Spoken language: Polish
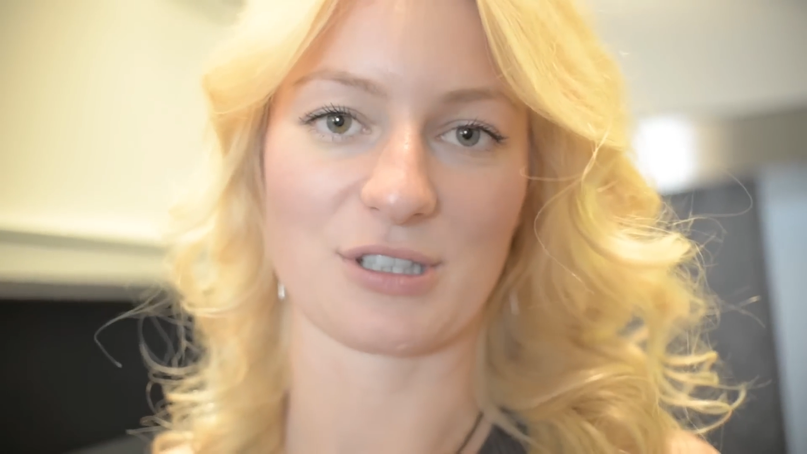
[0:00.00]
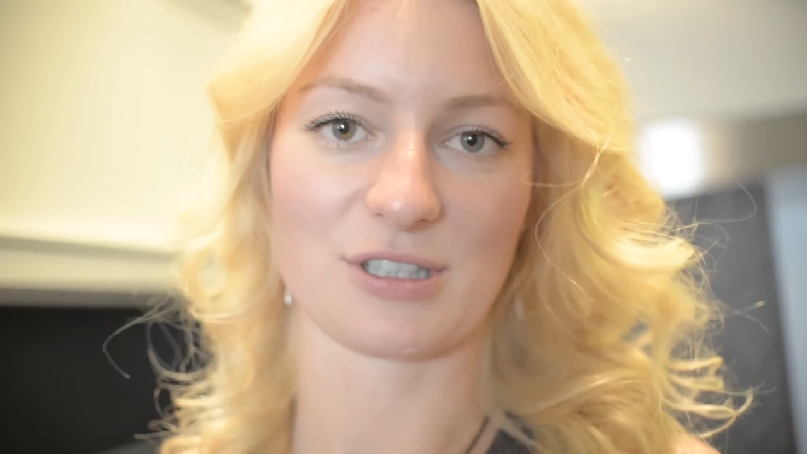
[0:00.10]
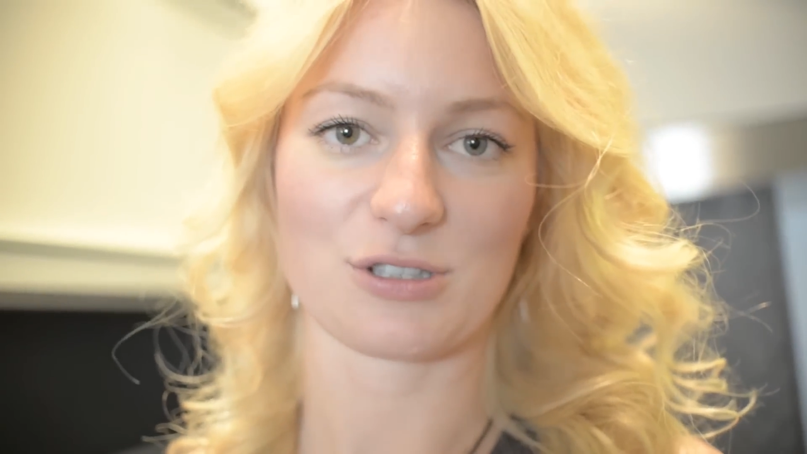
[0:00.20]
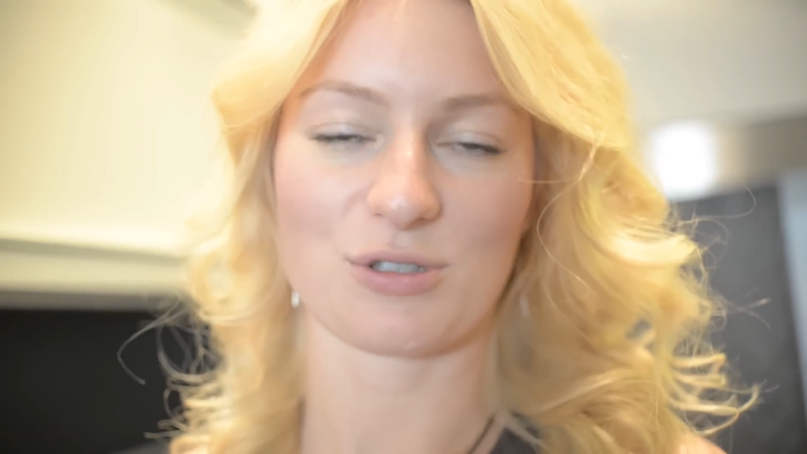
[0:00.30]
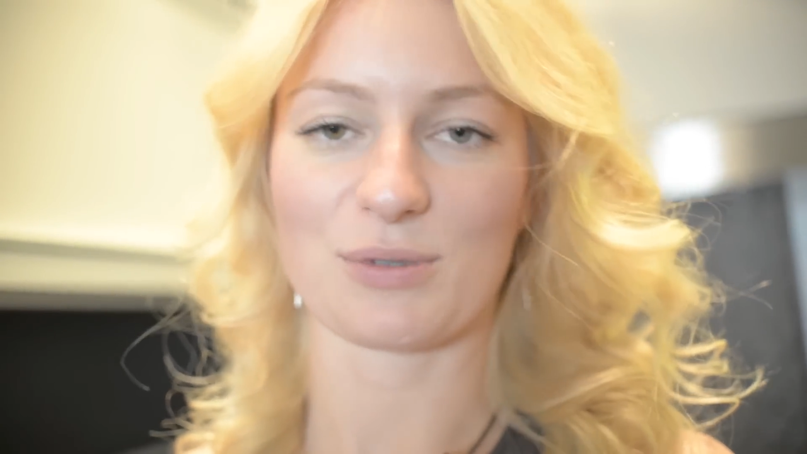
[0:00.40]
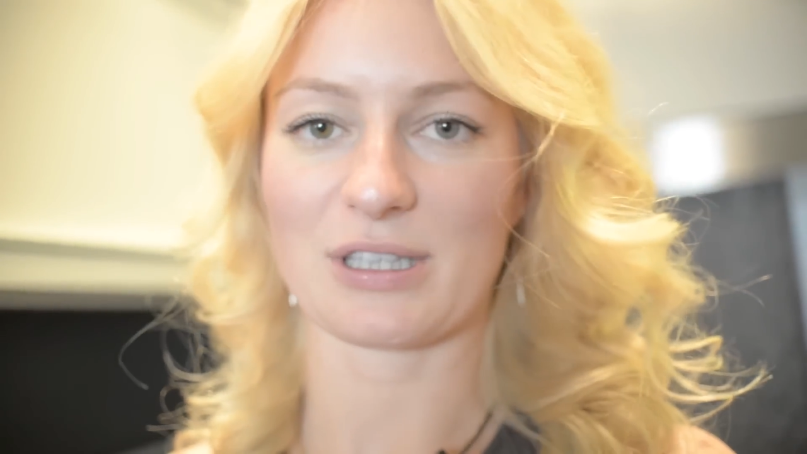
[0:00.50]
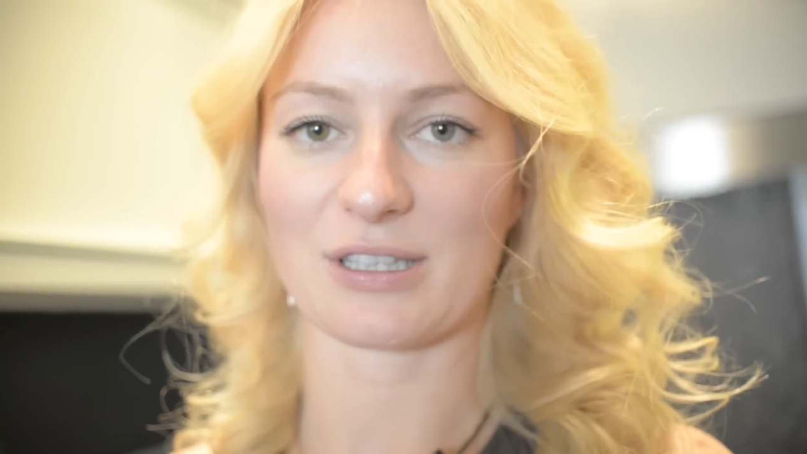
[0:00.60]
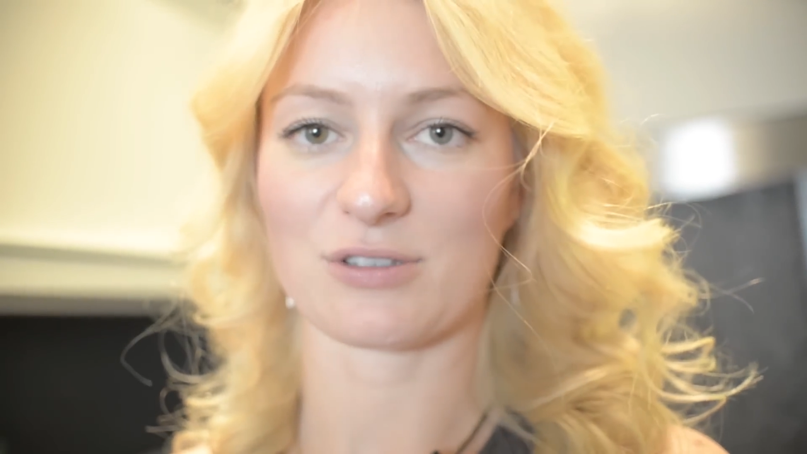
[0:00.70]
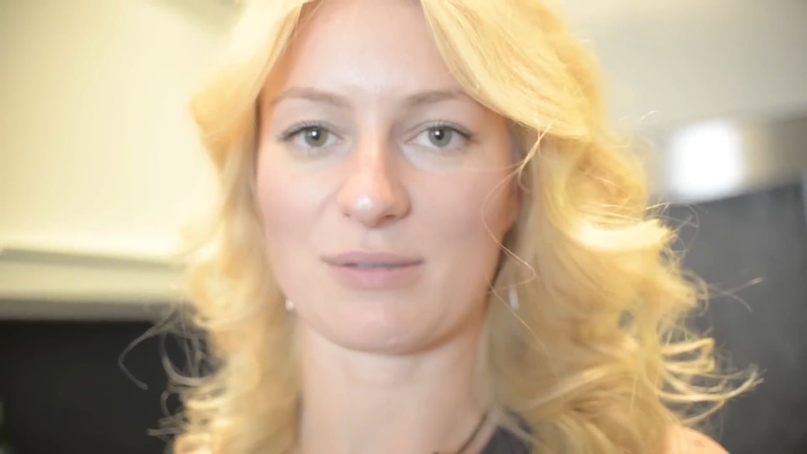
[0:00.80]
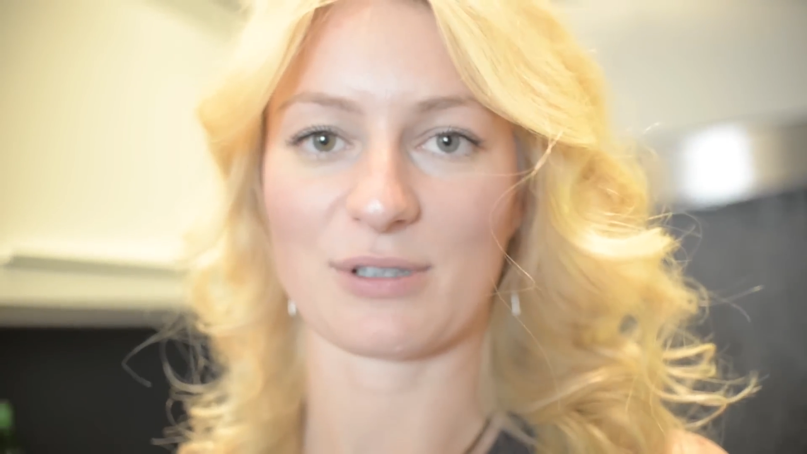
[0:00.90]
a nie czujemy
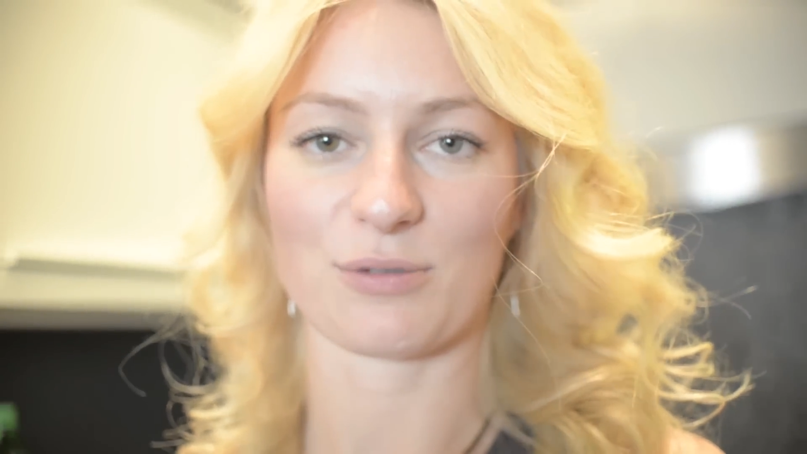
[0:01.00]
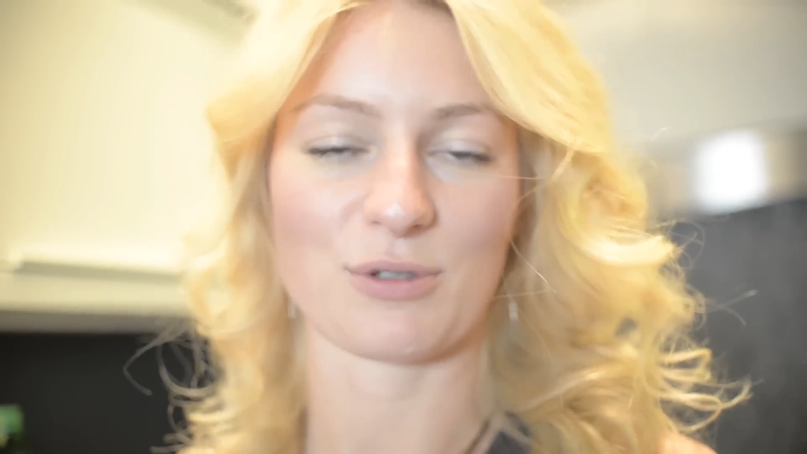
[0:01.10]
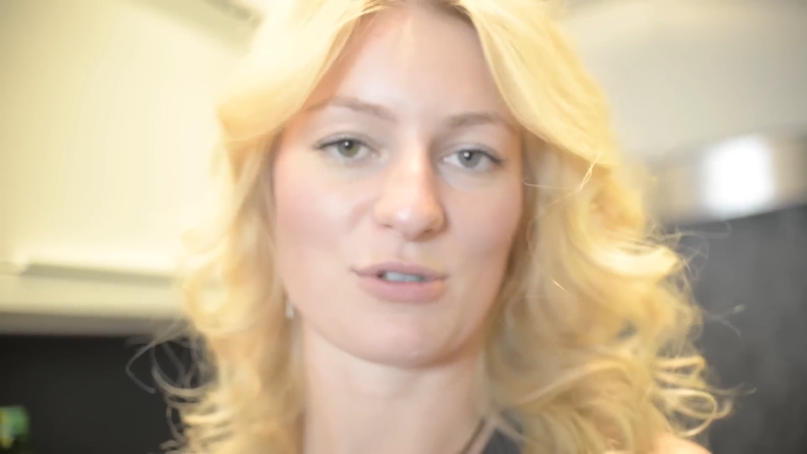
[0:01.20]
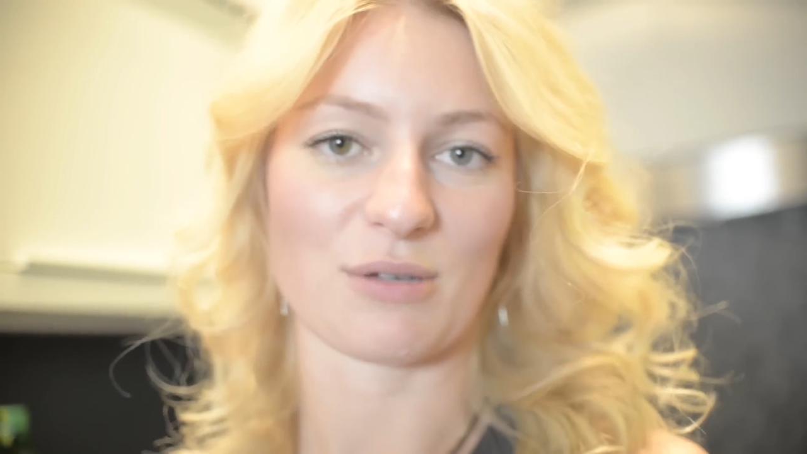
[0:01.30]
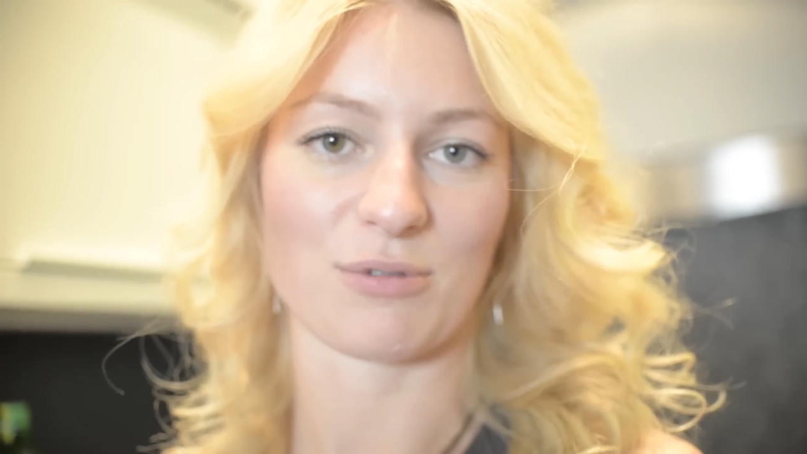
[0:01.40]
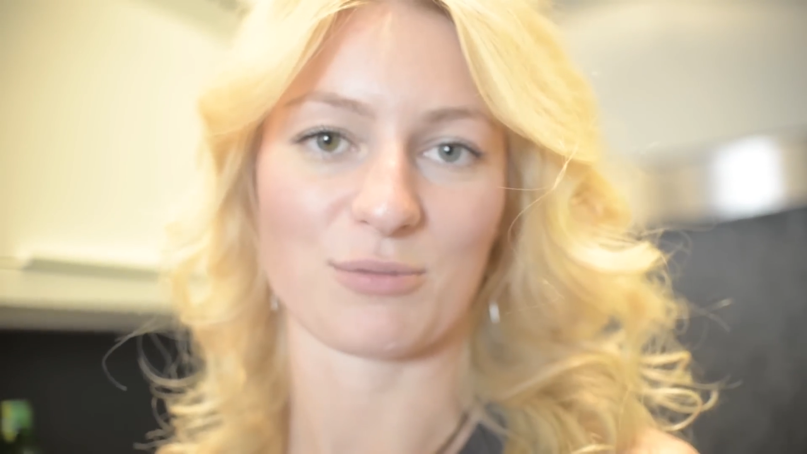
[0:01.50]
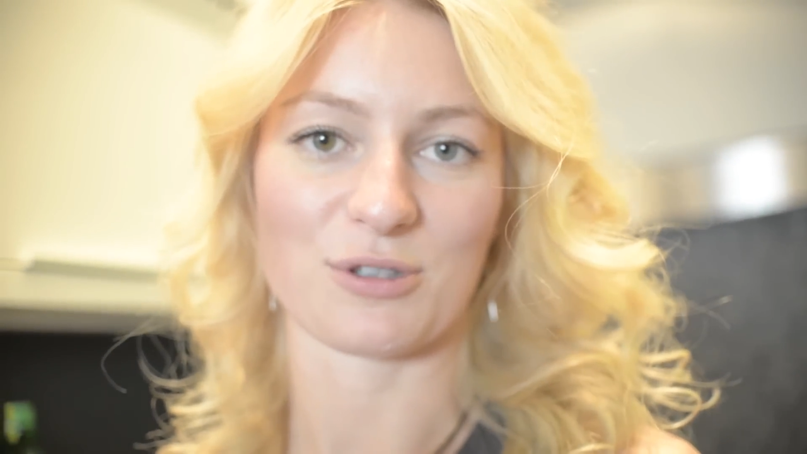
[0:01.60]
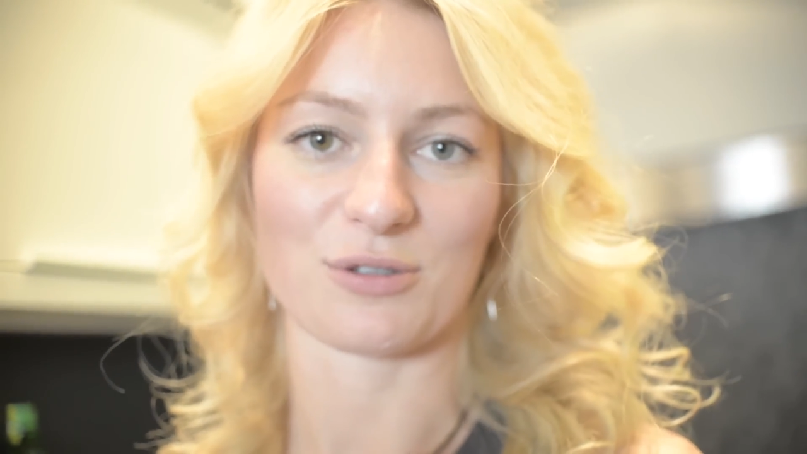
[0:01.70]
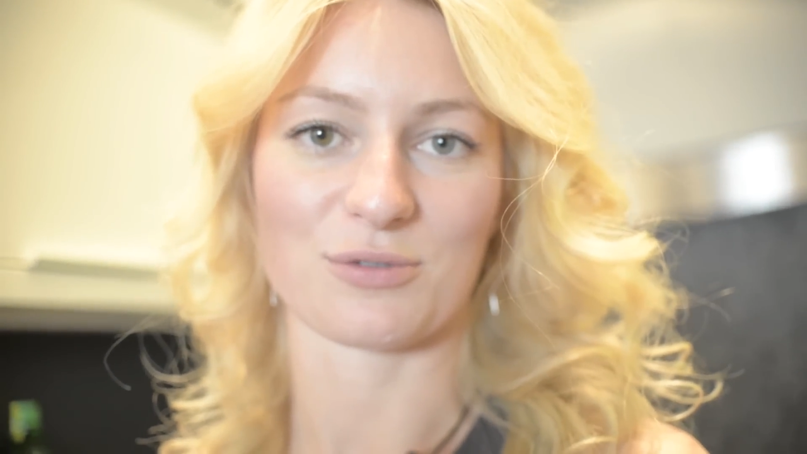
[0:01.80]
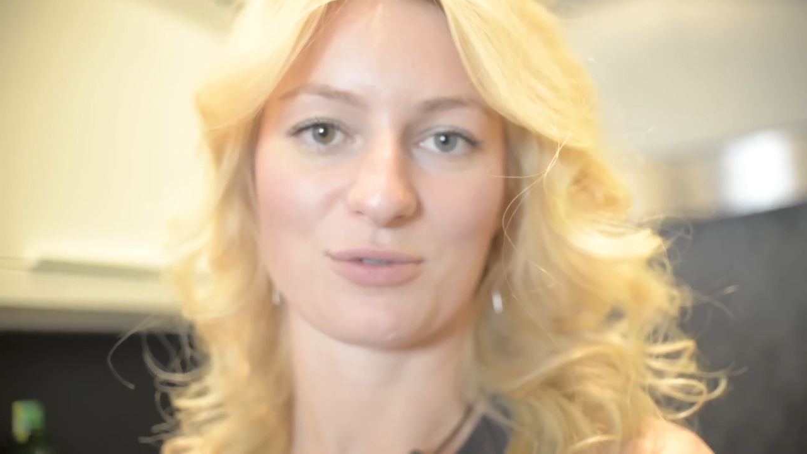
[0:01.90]
takiego samego mięsa jak
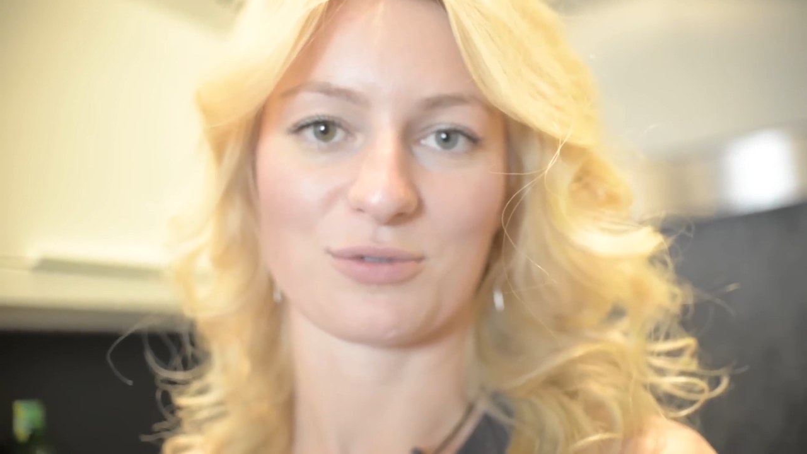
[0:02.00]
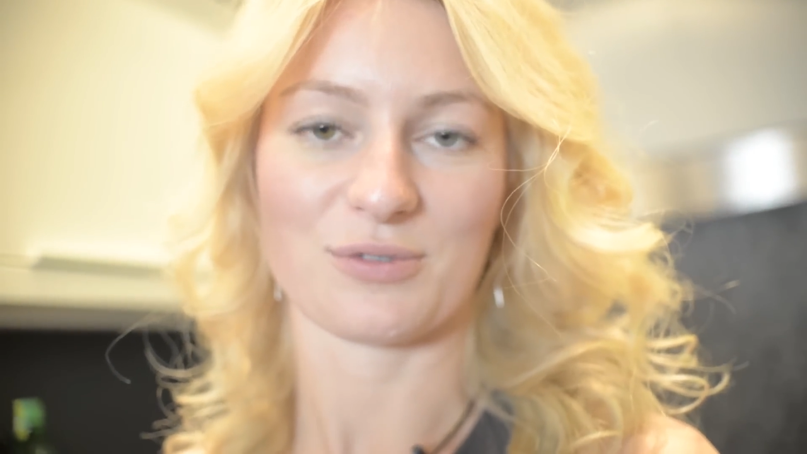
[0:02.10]
pomidorów.